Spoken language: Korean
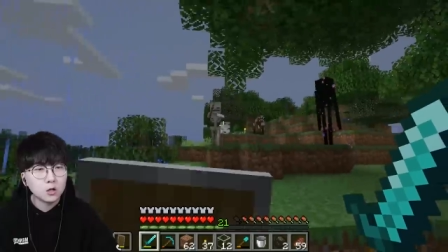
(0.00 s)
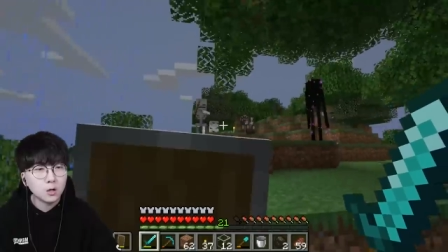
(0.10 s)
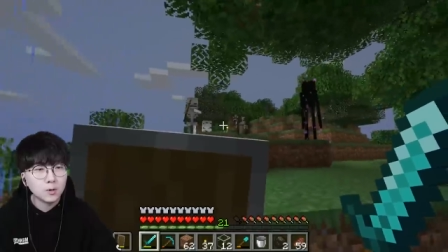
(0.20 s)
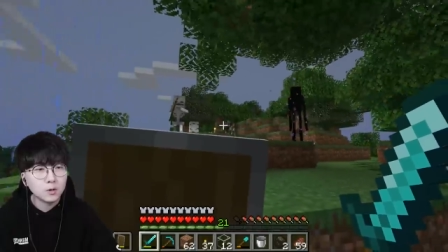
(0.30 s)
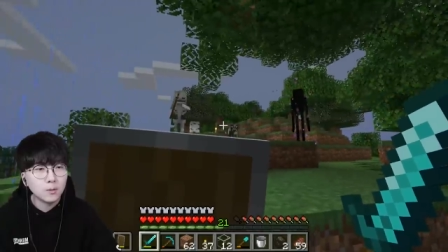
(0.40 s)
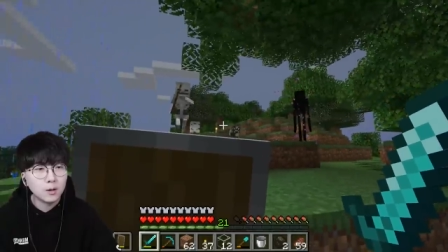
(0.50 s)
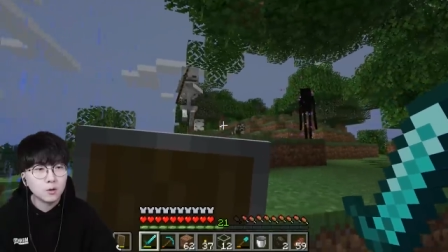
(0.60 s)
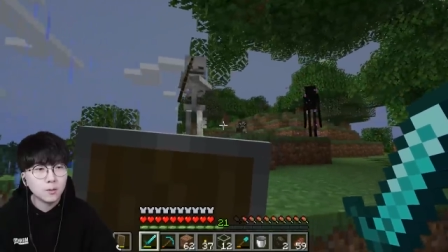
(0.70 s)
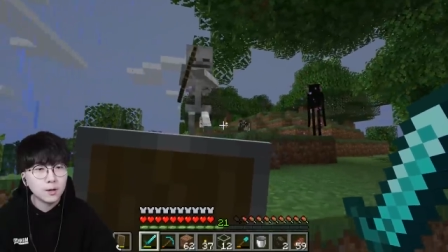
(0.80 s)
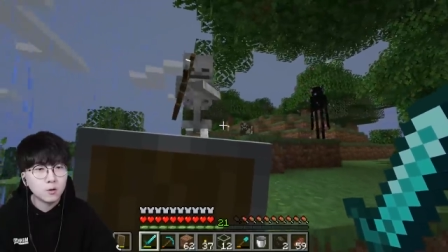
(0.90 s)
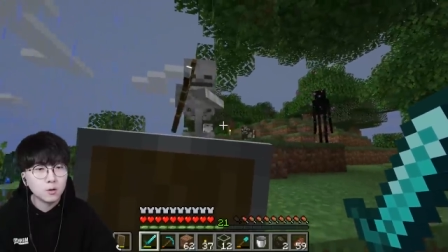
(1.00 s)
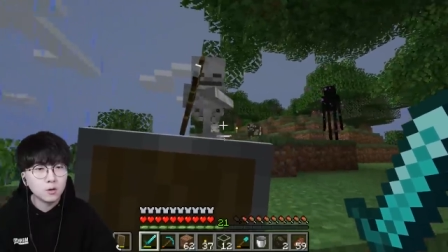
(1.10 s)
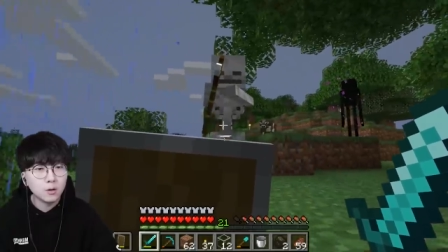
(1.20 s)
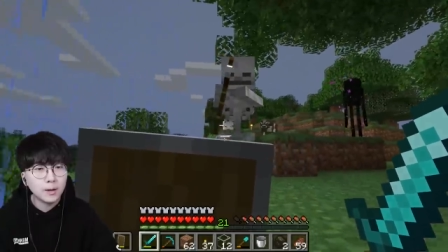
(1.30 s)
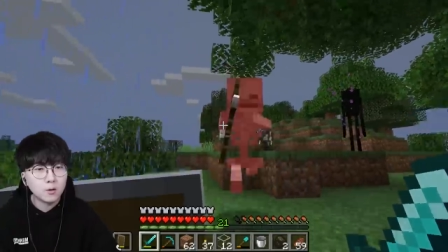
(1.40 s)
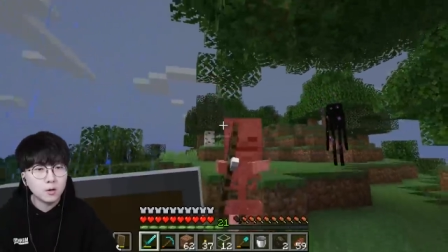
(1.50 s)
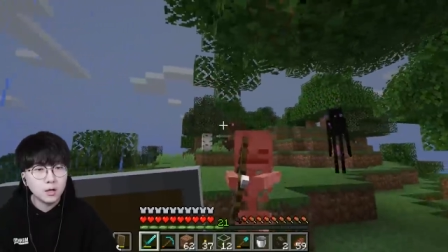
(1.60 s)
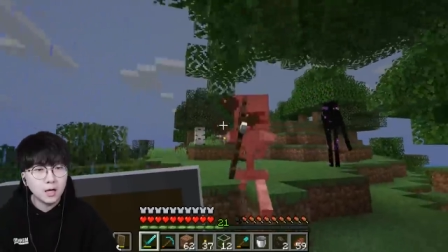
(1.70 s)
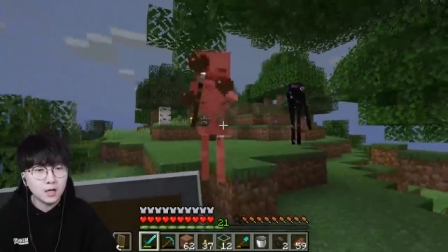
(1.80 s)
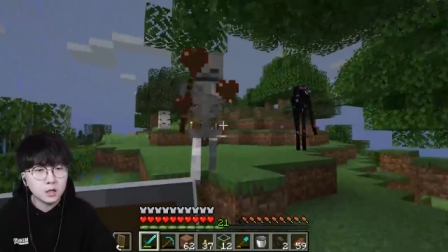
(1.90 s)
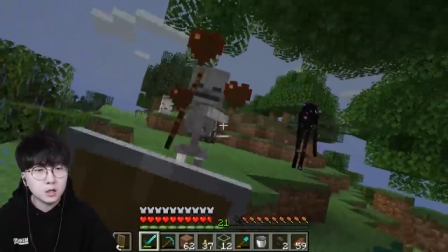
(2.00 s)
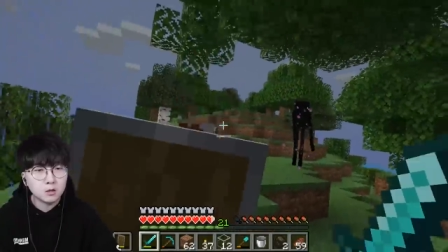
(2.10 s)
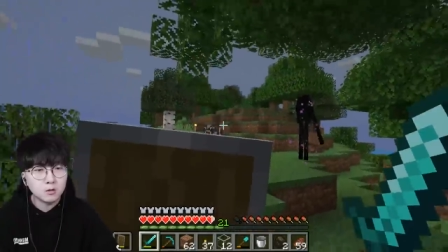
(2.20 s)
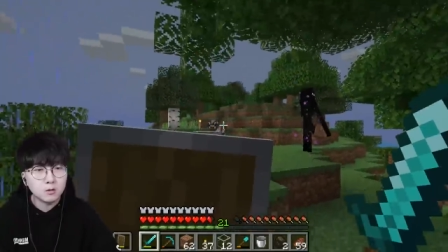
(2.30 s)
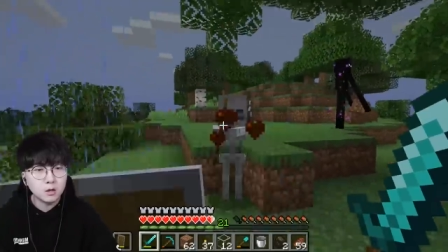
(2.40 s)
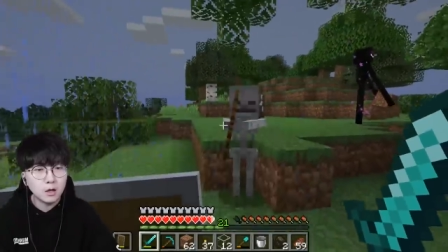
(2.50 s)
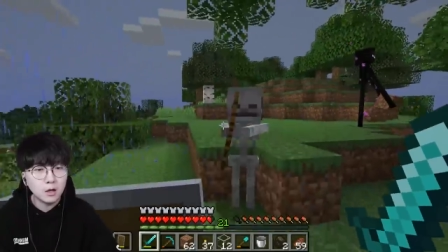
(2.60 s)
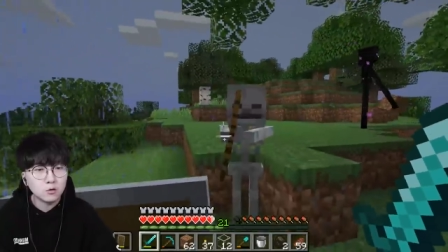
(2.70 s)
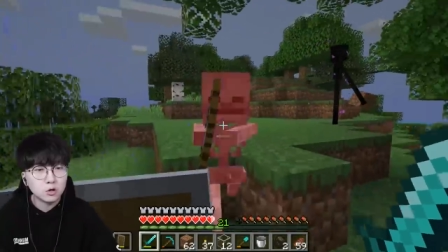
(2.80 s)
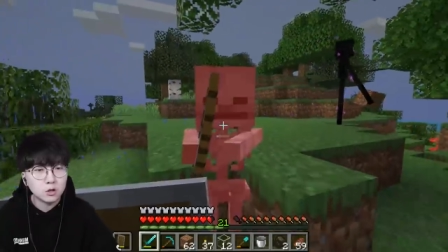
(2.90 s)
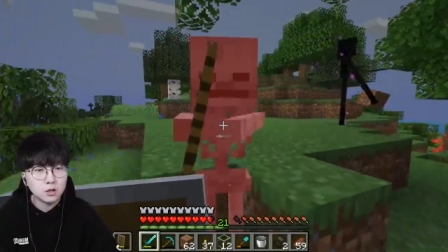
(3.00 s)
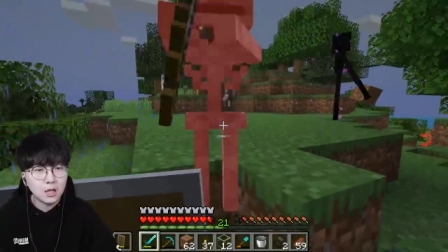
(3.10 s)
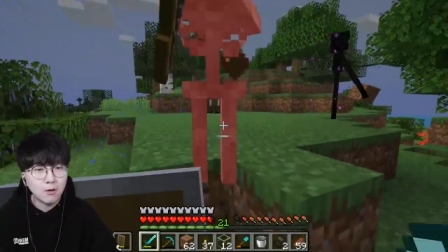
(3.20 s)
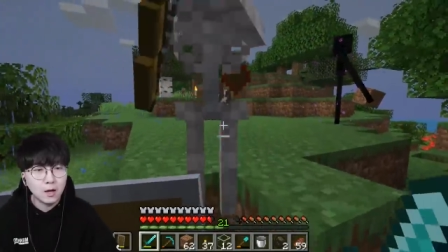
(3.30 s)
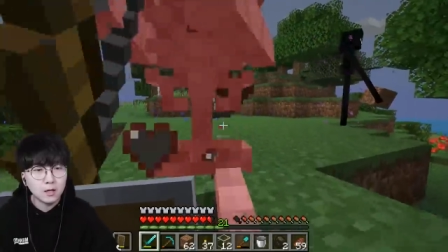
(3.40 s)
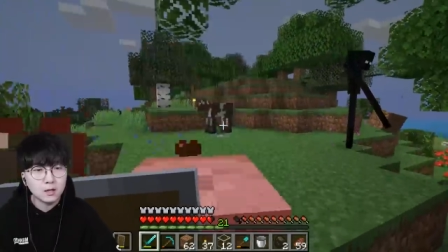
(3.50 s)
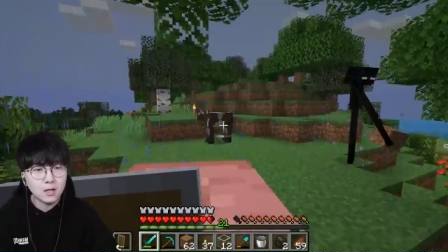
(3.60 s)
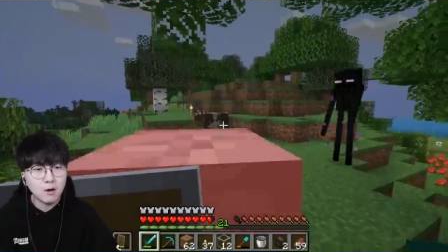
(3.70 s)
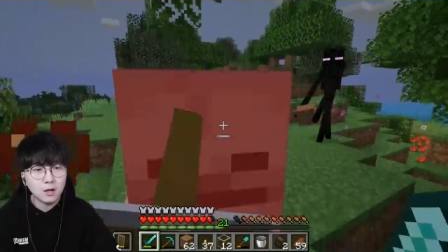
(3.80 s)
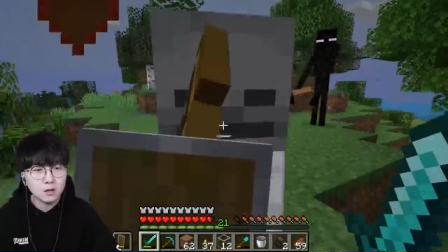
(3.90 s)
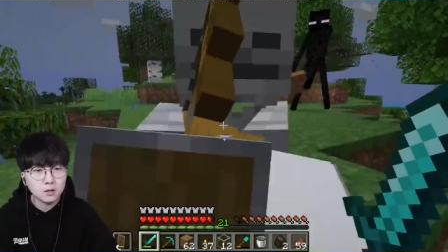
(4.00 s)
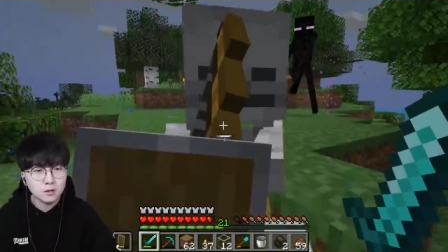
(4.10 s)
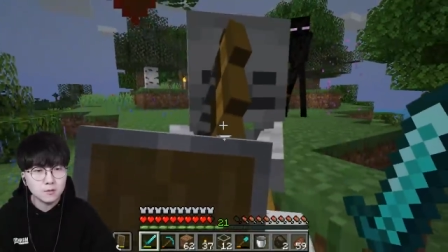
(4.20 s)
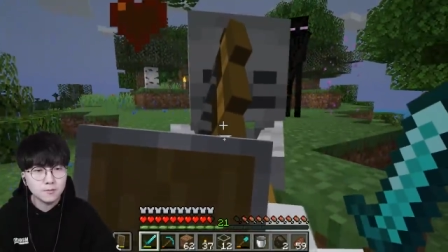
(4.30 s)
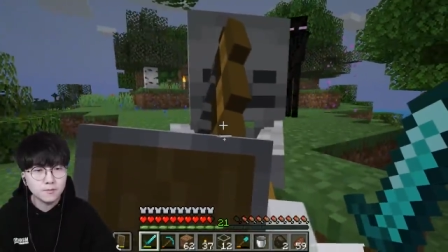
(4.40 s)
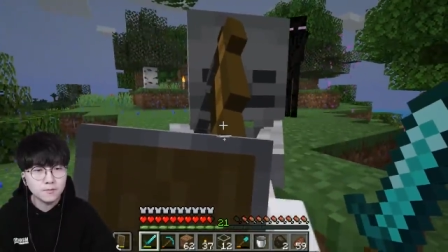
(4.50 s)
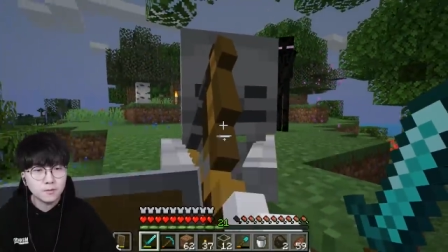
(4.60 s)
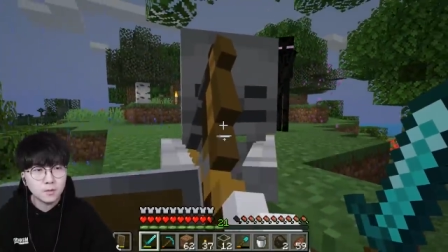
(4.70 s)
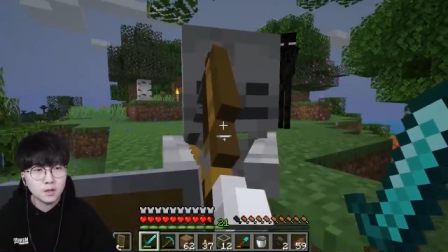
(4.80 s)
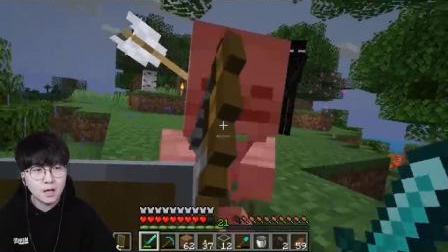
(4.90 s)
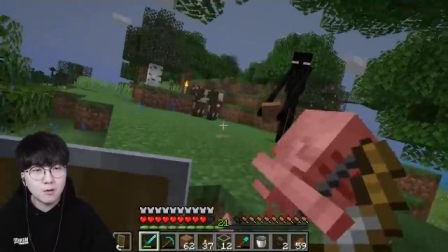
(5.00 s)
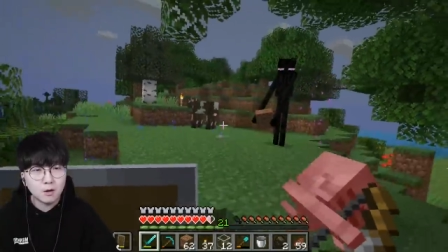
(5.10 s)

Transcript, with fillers: 잠깐만 너 말고 너 말고 너 말고 아이씨 아우 나와 나와 나와